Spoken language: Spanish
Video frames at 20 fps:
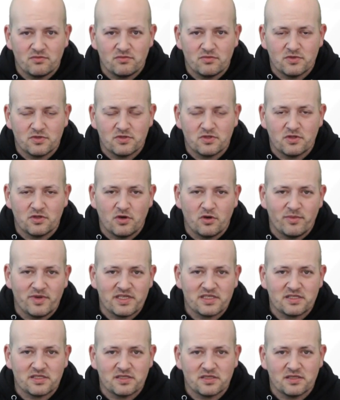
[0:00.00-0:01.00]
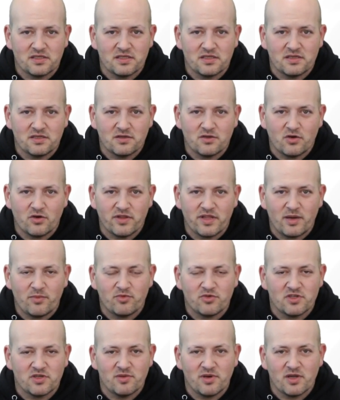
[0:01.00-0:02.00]
pues, lo más eh, cordial
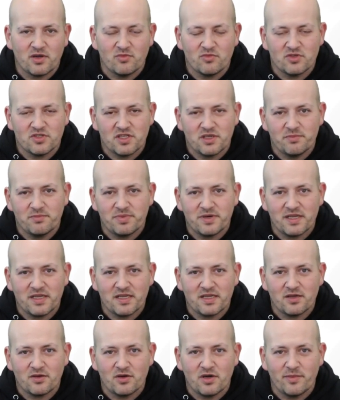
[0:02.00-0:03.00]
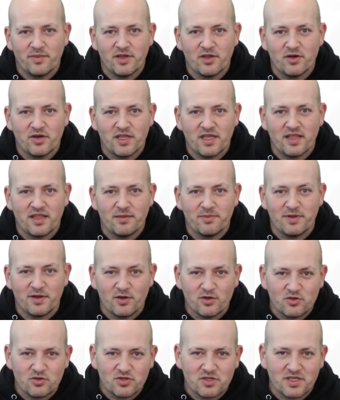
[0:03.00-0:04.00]
posible, como siempre, con la mayoría de
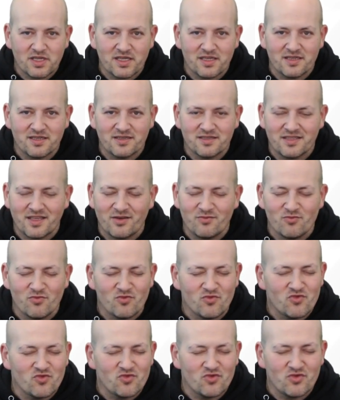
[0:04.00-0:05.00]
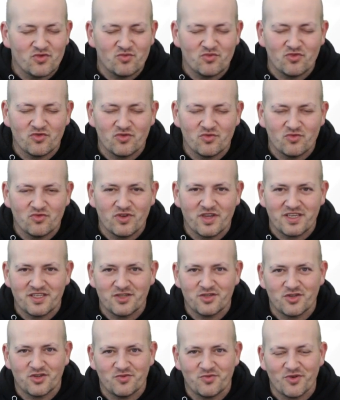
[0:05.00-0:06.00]
pilotos que están muy, muy, muy
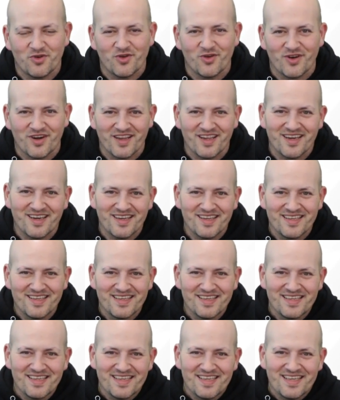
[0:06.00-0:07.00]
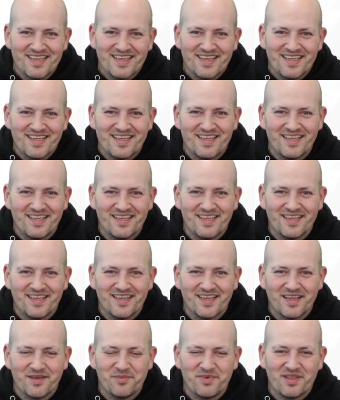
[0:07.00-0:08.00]
ansiosos por correr
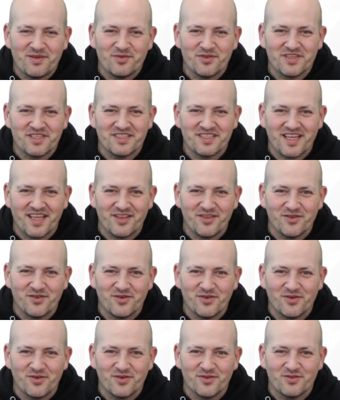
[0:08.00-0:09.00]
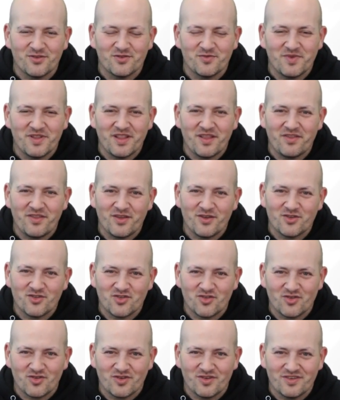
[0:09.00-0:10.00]
y que empecemos este año
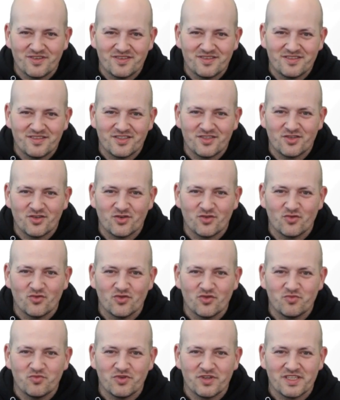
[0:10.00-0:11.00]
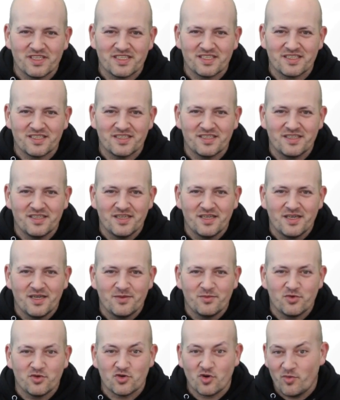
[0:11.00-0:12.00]
2018 de short course, pues,
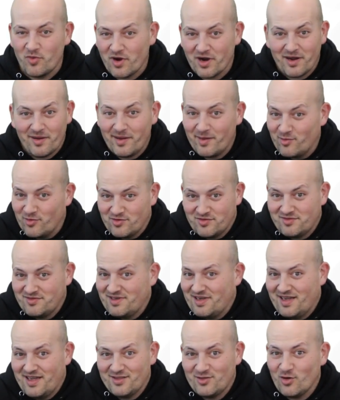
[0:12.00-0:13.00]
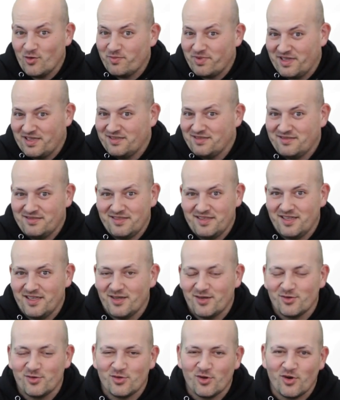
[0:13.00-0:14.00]
pues como acabamos, a tope
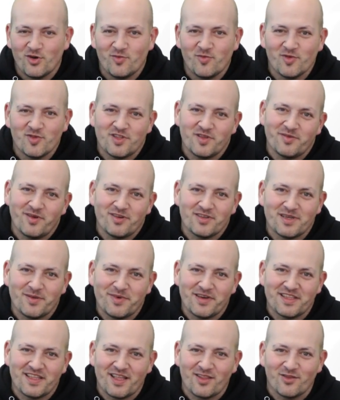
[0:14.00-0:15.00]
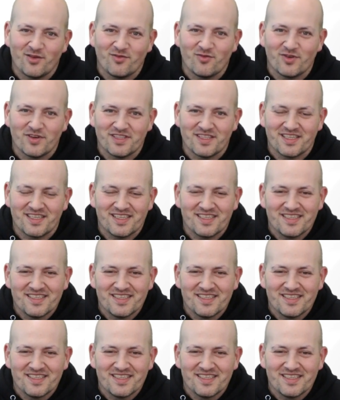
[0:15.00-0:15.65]
y con todos los motivados apretando fuerte.